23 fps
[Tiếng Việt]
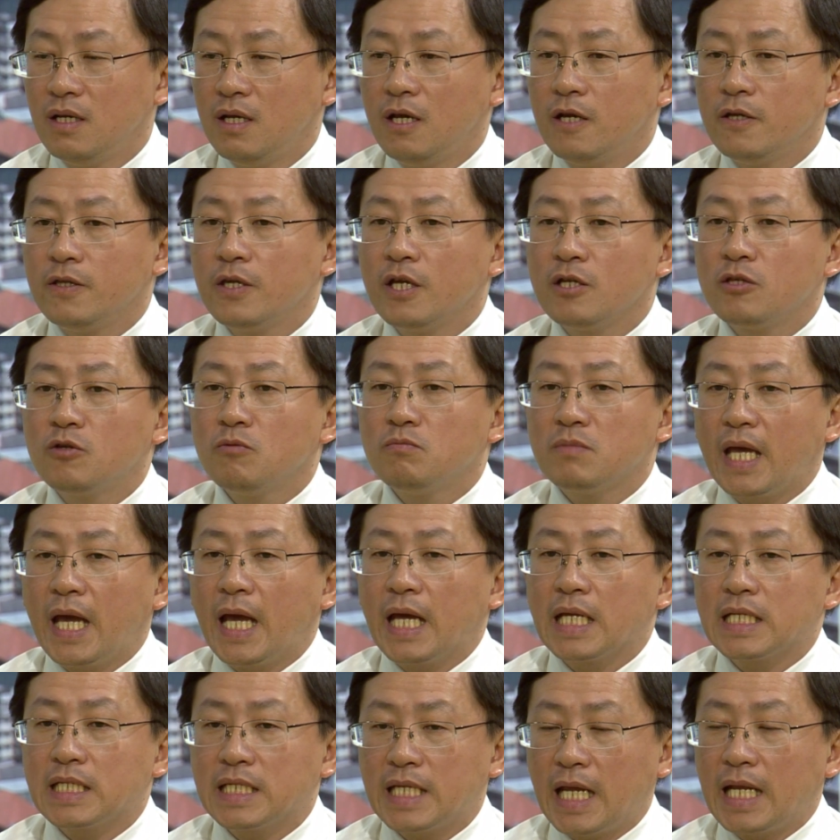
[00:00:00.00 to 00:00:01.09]
nhưng chúng
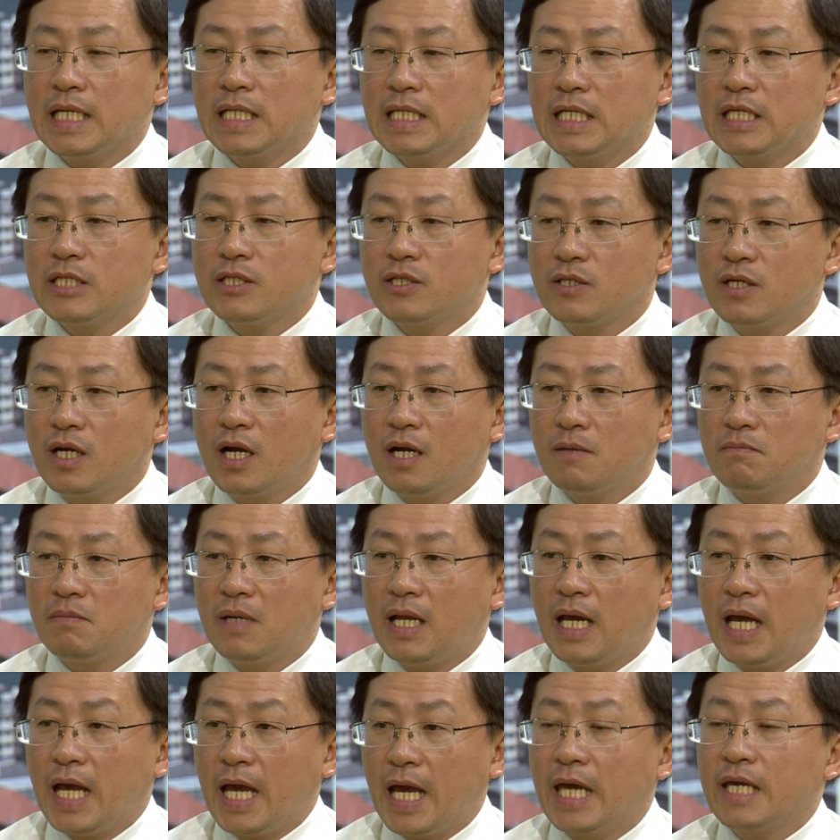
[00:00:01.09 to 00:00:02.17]
ta tránh cái trường hợp
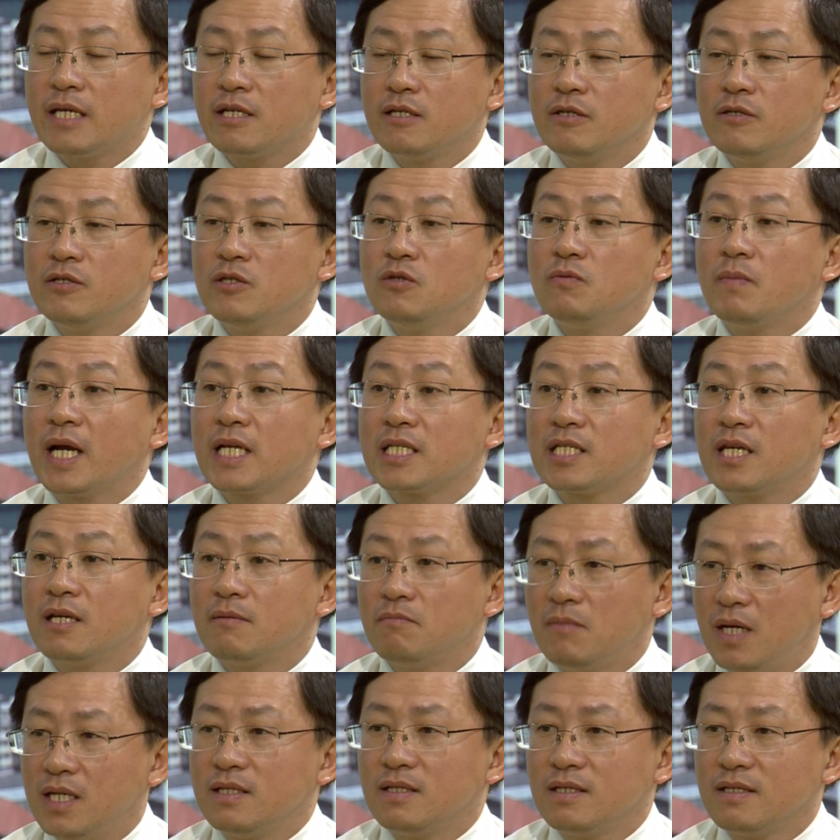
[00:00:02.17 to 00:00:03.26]
là hai người đều mang gen
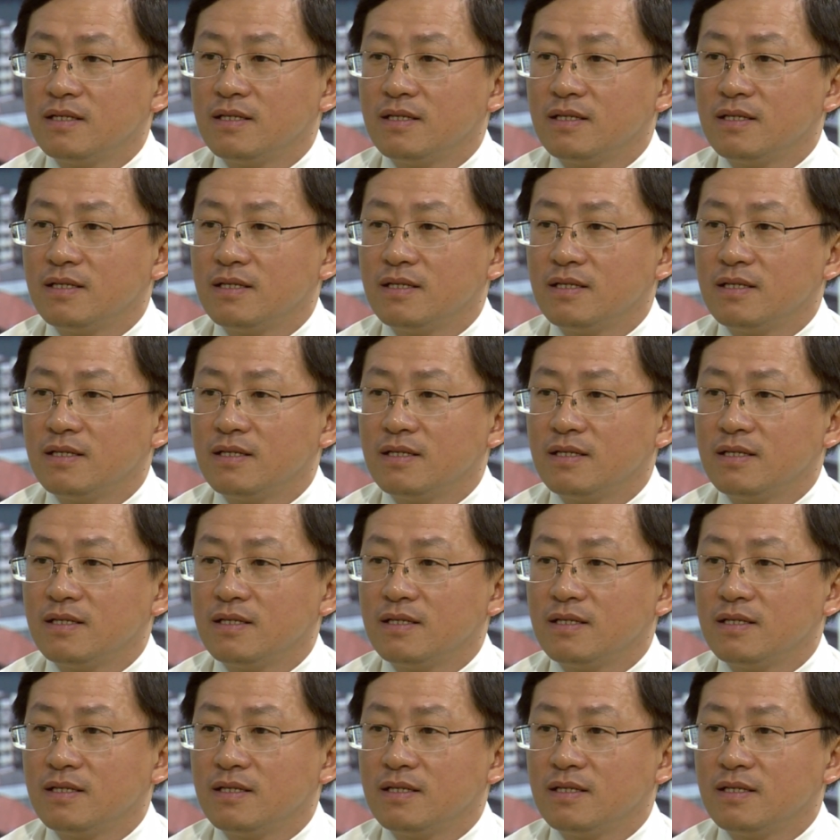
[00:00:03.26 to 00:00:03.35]
bệnh